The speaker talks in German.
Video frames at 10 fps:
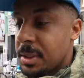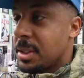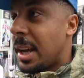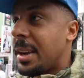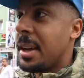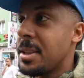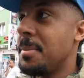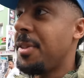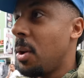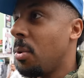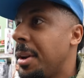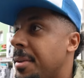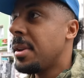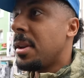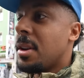Zahlreiche Empfehlungen.
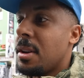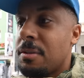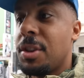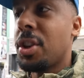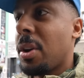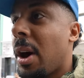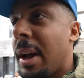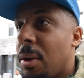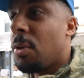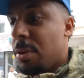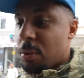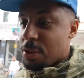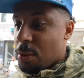Wir schauen rein, holen uns